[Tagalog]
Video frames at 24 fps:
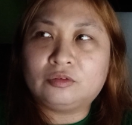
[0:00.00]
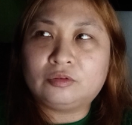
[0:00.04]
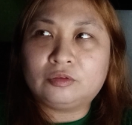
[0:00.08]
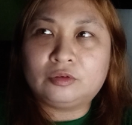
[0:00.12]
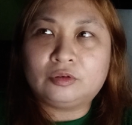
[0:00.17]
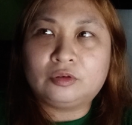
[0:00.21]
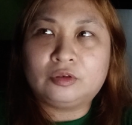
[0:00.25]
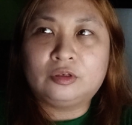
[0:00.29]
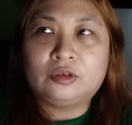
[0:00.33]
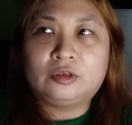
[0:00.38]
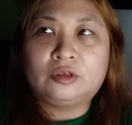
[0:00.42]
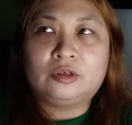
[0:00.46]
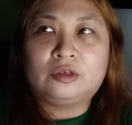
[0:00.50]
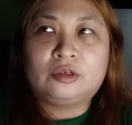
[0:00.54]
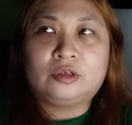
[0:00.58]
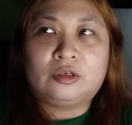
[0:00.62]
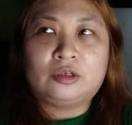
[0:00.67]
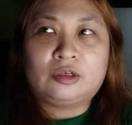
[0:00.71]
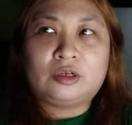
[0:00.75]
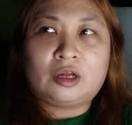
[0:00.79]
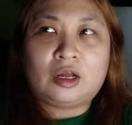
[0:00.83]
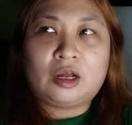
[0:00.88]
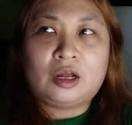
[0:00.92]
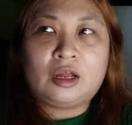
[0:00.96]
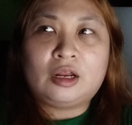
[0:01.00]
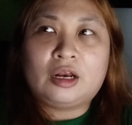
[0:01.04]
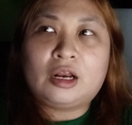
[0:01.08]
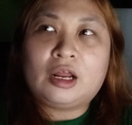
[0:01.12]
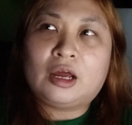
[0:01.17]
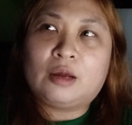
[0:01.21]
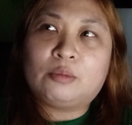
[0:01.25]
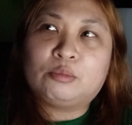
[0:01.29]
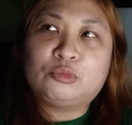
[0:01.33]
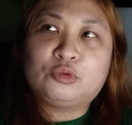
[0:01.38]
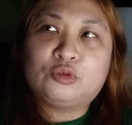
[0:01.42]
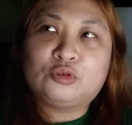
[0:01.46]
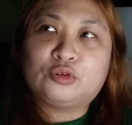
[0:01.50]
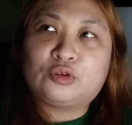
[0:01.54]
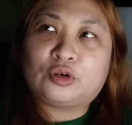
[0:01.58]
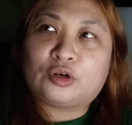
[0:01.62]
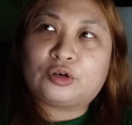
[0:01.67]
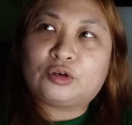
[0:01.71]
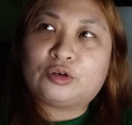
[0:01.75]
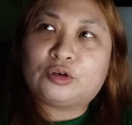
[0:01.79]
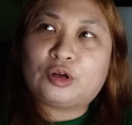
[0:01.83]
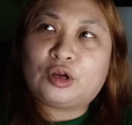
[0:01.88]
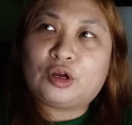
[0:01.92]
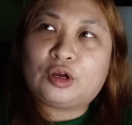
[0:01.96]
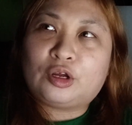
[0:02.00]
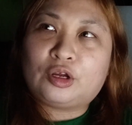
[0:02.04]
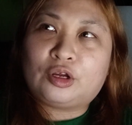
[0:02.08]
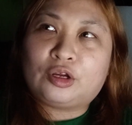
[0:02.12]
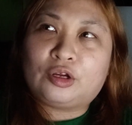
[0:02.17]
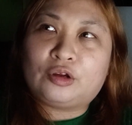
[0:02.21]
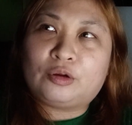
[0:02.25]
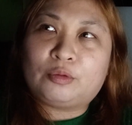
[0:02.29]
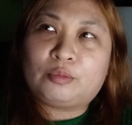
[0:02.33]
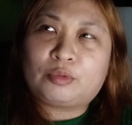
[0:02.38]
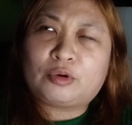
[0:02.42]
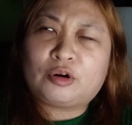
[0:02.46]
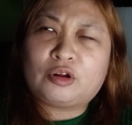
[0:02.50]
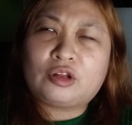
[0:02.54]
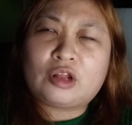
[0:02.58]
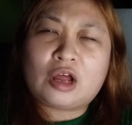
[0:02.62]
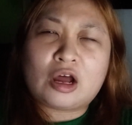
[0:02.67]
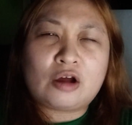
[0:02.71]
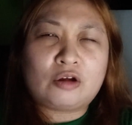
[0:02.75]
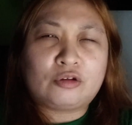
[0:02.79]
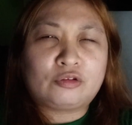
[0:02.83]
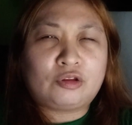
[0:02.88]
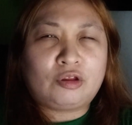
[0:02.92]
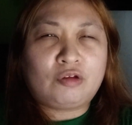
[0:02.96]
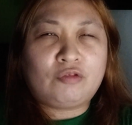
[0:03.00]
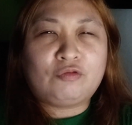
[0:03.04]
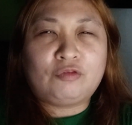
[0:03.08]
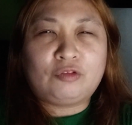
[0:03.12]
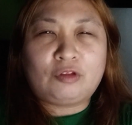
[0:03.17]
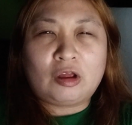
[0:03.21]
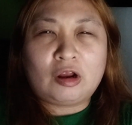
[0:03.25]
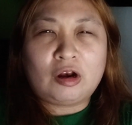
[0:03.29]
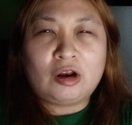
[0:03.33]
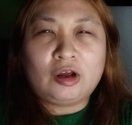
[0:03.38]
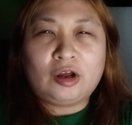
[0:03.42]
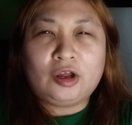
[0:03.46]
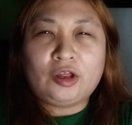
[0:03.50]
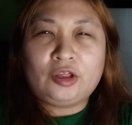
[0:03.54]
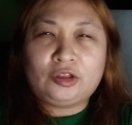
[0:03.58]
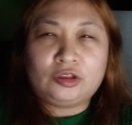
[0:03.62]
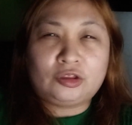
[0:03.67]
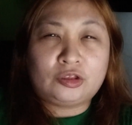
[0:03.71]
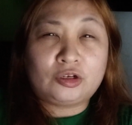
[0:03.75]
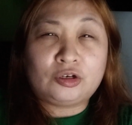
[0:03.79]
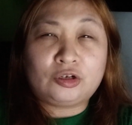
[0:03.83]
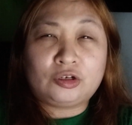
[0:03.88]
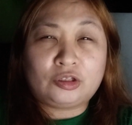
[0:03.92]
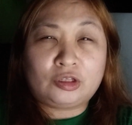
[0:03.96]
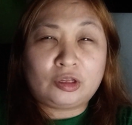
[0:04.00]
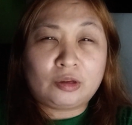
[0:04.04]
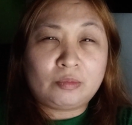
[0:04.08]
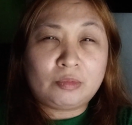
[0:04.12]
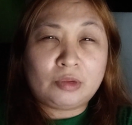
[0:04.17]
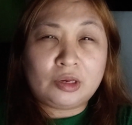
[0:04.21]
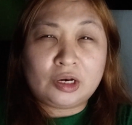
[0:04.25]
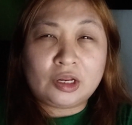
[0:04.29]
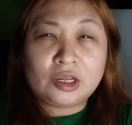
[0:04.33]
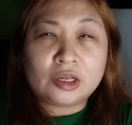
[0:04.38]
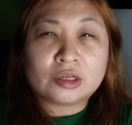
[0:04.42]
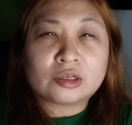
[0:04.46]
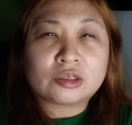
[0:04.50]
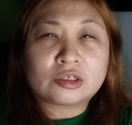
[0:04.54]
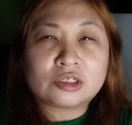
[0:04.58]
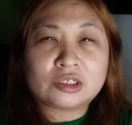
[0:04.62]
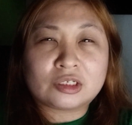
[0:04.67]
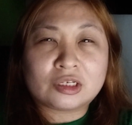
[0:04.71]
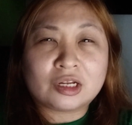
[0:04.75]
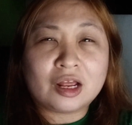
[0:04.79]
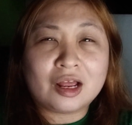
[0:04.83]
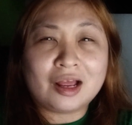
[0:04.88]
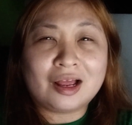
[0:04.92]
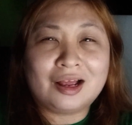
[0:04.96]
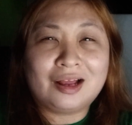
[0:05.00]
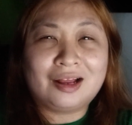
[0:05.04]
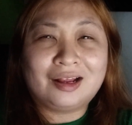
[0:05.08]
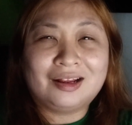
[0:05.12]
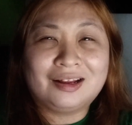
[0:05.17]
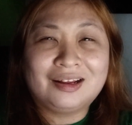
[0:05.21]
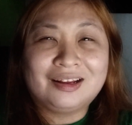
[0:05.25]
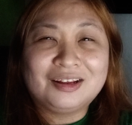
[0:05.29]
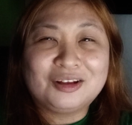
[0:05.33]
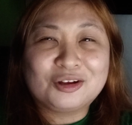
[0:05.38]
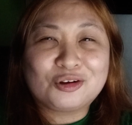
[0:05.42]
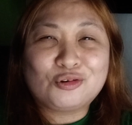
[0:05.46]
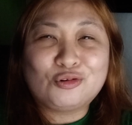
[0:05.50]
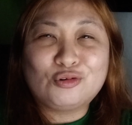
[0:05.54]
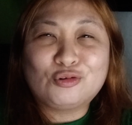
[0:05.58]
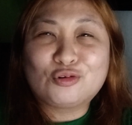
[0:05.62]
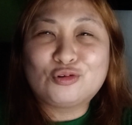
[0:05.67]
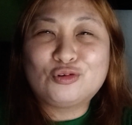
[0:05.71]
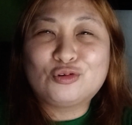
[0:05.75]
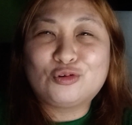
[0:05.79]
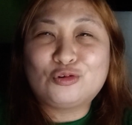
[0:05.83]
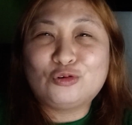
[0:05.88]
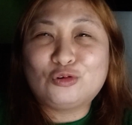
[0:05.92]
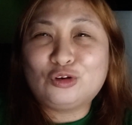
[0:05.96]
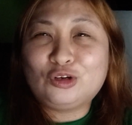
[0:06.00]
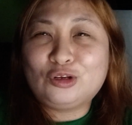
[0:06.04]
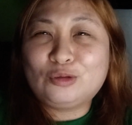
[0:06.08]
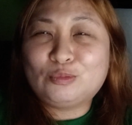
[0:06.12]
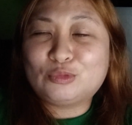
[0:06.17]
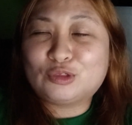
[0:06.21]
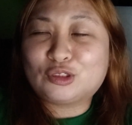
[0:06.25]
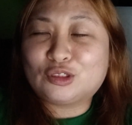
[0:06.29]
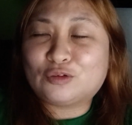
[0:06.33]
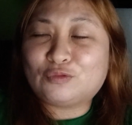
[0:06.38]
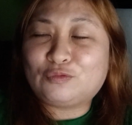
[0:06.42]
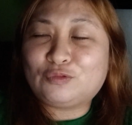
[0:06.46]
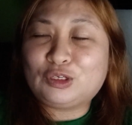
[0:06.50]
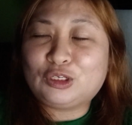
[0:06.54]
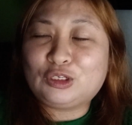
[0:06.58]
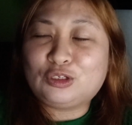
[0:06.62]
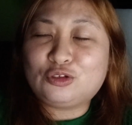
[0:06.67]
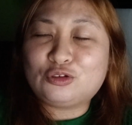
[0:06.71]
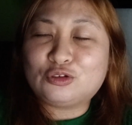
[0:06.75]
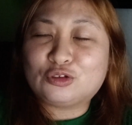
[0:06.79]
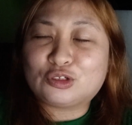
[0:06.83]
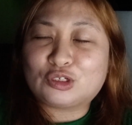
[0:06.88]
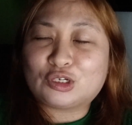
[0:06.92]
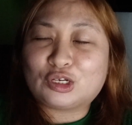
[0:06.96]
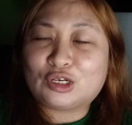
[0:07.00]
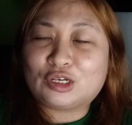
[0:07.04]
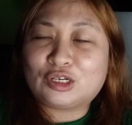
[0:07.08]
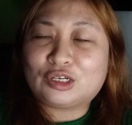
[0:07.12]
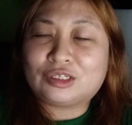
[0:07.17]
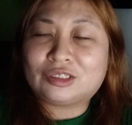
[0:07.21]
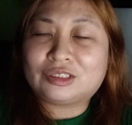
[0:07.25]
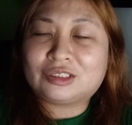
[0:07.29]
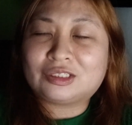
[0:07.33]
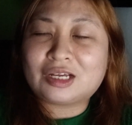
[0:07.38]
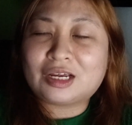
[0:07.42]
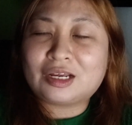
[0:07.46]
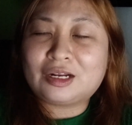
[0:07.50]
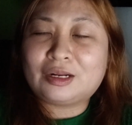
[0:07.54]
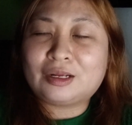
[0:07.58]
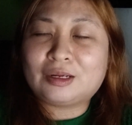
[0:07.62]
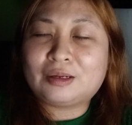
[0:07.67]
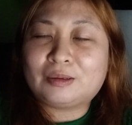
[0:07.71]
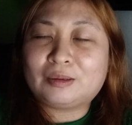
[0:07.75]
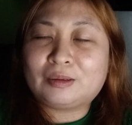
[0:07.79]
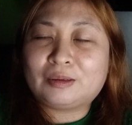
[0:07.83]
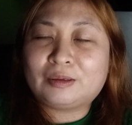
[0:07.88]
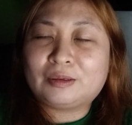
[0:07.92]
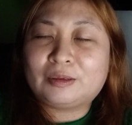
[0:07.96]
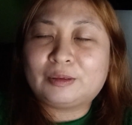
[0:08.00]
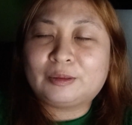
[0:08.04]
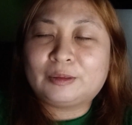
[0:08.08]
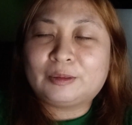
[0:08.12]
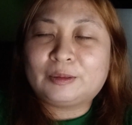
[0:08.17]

yung akala mo uh, productive talaga yung 30 minutes na guguguli mo sa video niya. Sana